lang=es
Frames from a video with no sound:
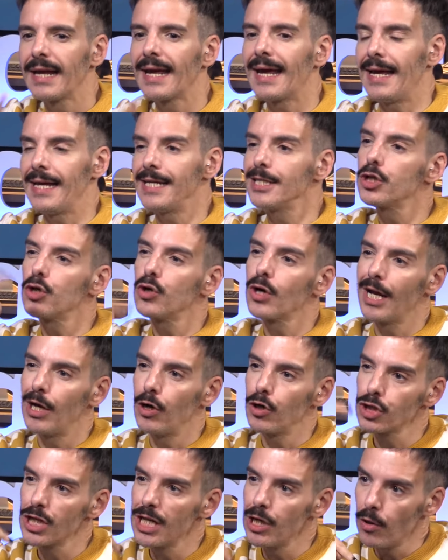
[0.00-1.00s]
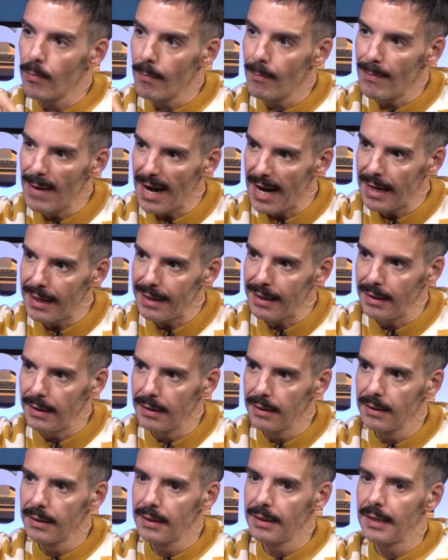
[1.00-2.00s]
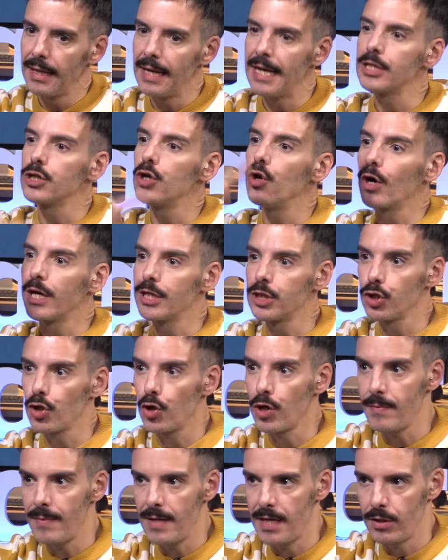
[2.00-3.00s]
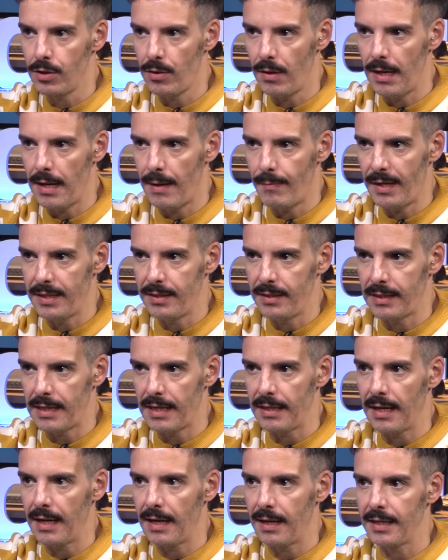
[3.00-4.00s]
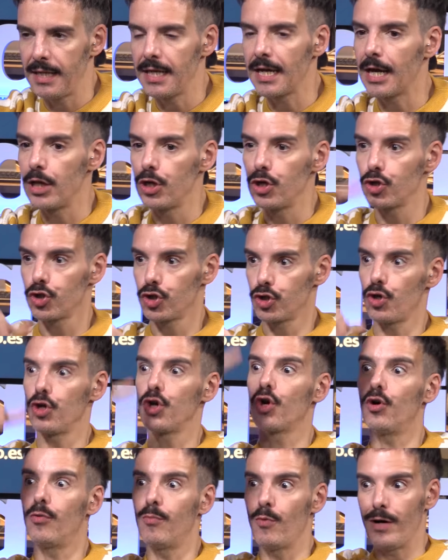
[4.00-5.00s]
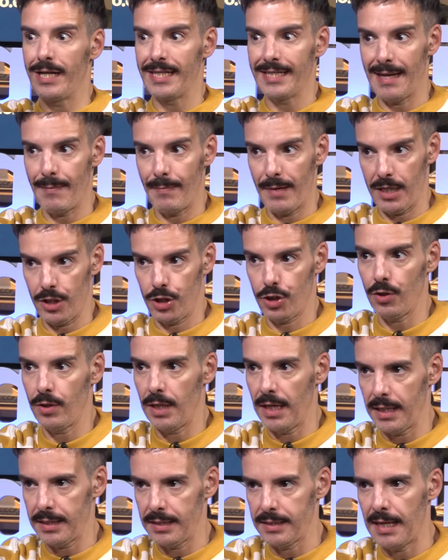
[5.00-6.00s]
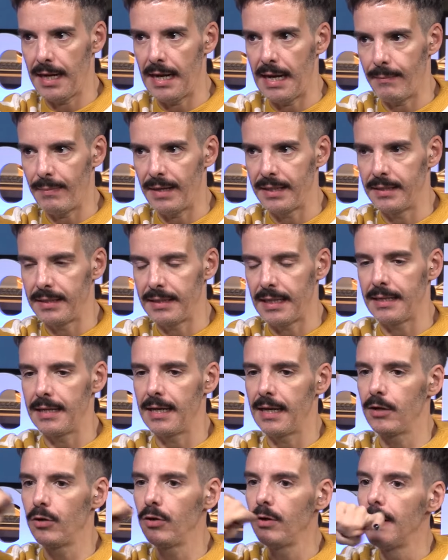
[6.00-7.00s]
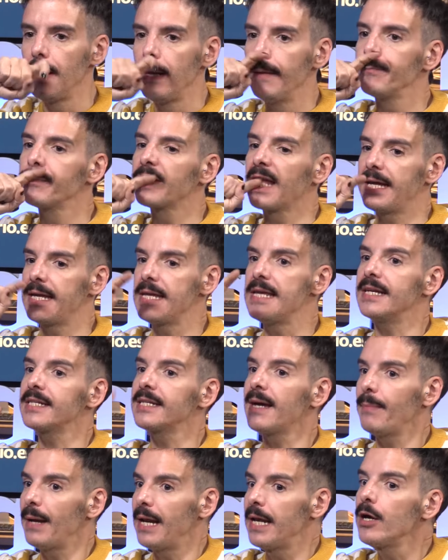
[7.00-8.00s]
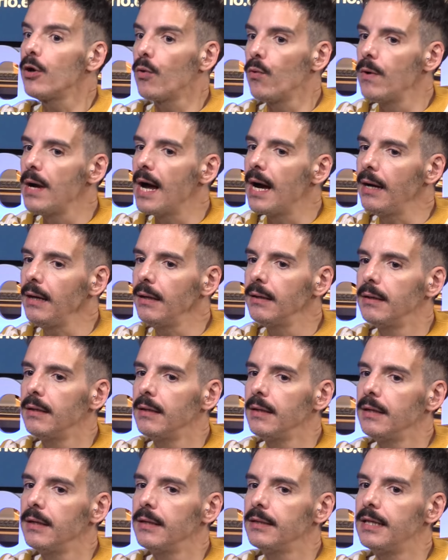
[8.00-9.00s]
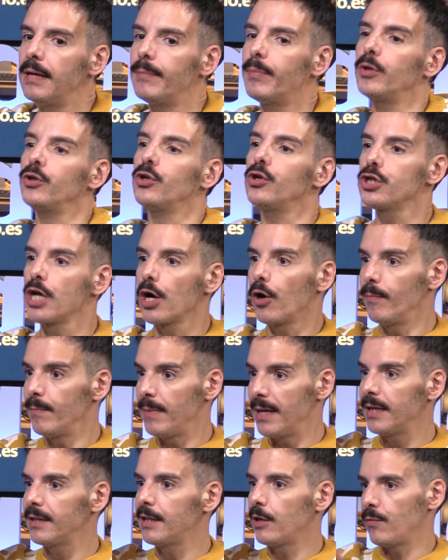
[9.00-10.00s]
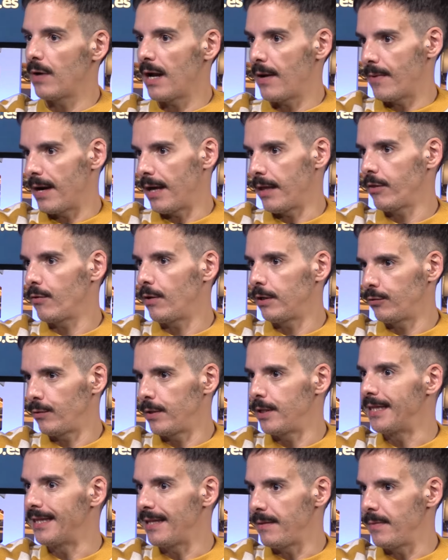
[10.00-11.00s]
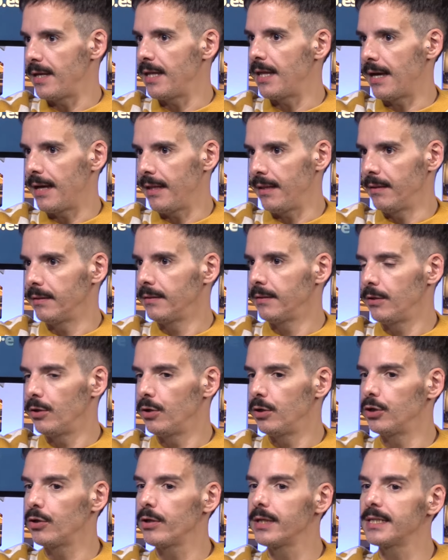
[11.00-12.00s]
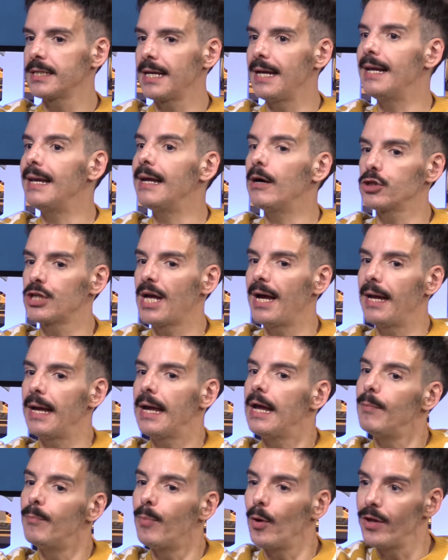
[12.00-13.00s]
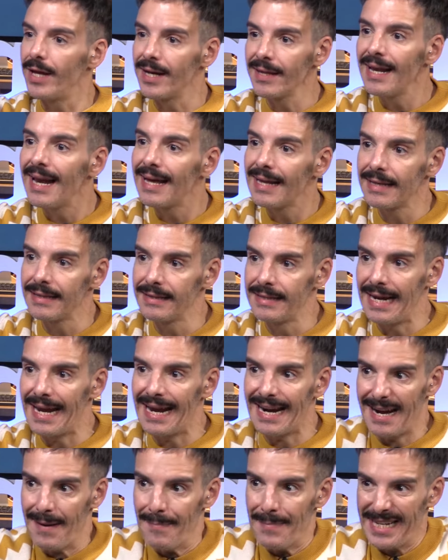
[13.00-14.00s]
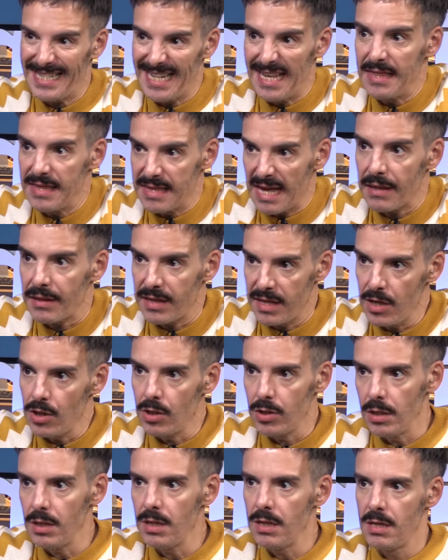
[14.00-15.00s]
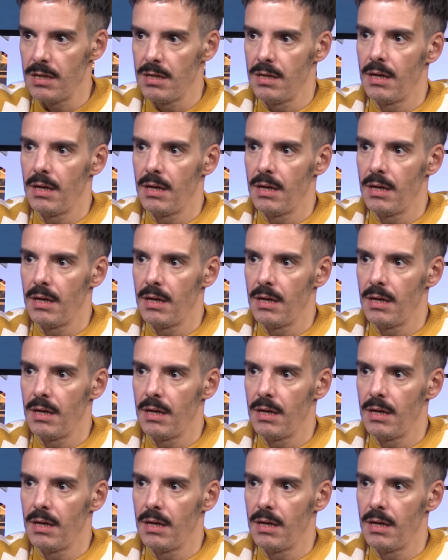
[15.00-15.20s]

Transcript: que eso que no sé nombrar es lo que estoy viendo en la pantalla y que yo soy como esa persona que está en la pantalla. Y esa película de pronto se convierte en un abrazo a tu intimidad. Entonces, el, poder de la representación